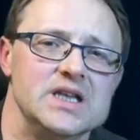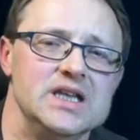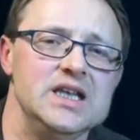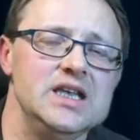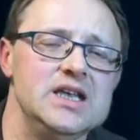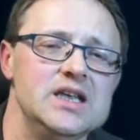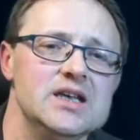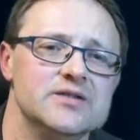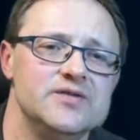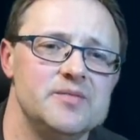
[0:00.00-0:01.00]
I
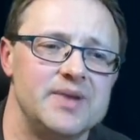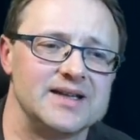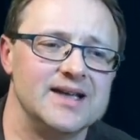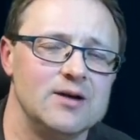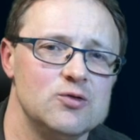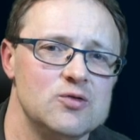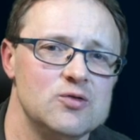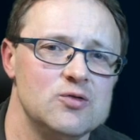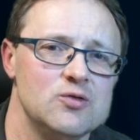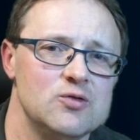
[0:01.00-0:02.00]

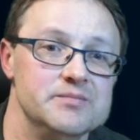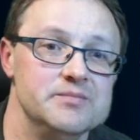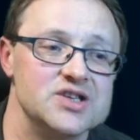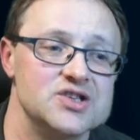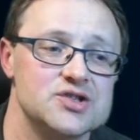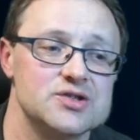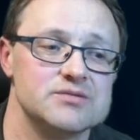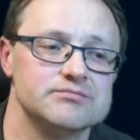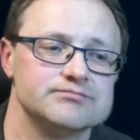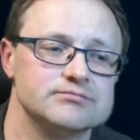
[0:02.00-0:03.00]
wypadałoby mieć
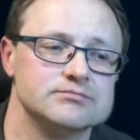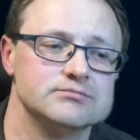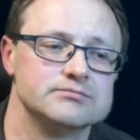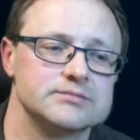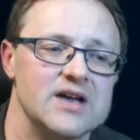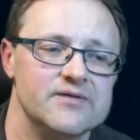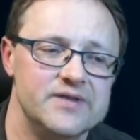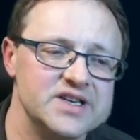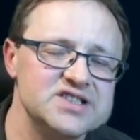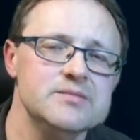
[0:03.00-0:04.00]
w
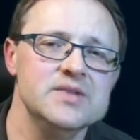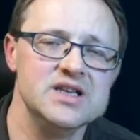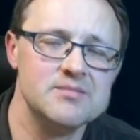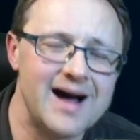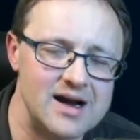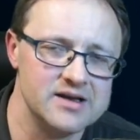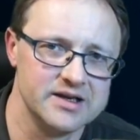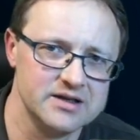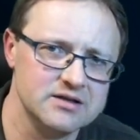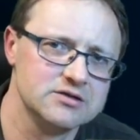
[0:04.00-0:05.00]
wersji
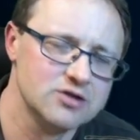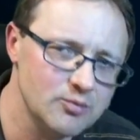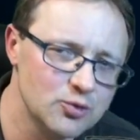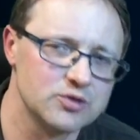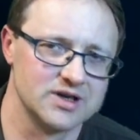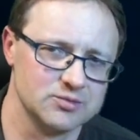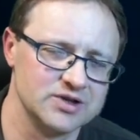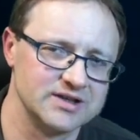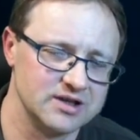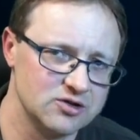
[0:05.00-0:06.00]
minimalnej komórkę, bo
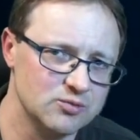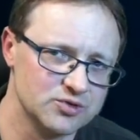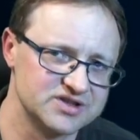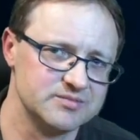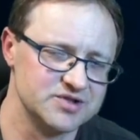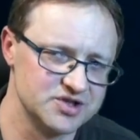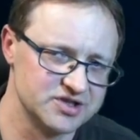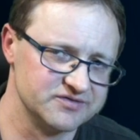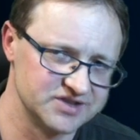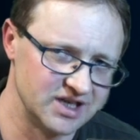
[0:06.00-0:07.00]
na tej komórce
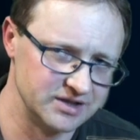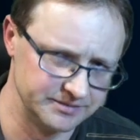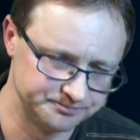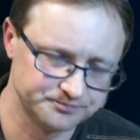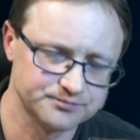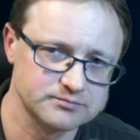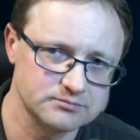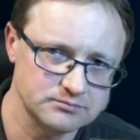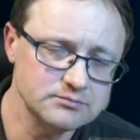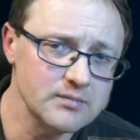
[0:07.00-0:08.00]
będziecie w stanie
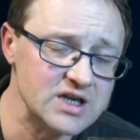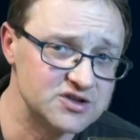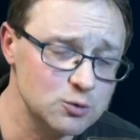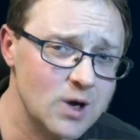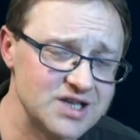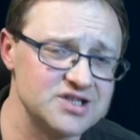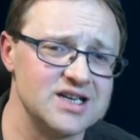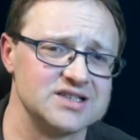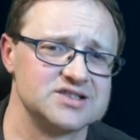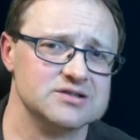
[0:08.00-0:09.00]
słuchać
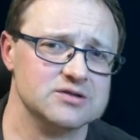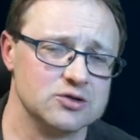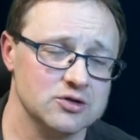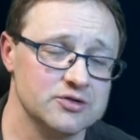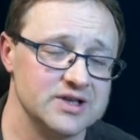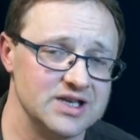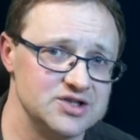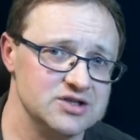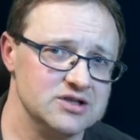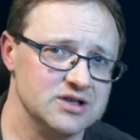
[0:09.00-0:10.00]
nas,
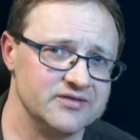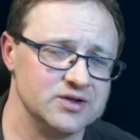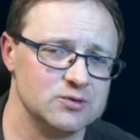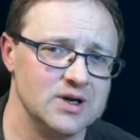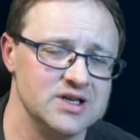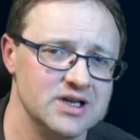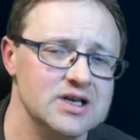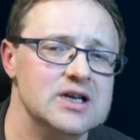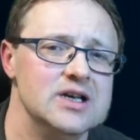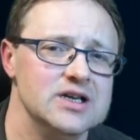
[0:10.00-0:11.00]
oglądać i ewentualnie
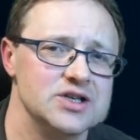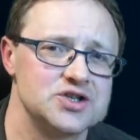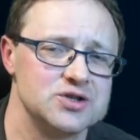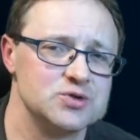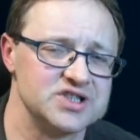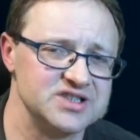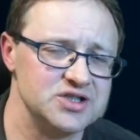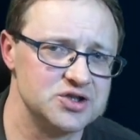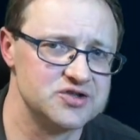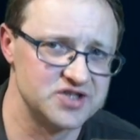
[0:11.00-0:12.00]
jeszcze
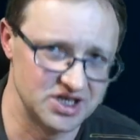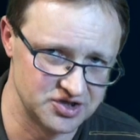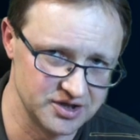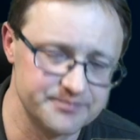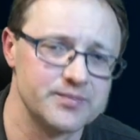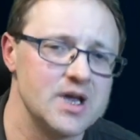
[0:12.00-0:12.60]
uczestniczyć w czacie.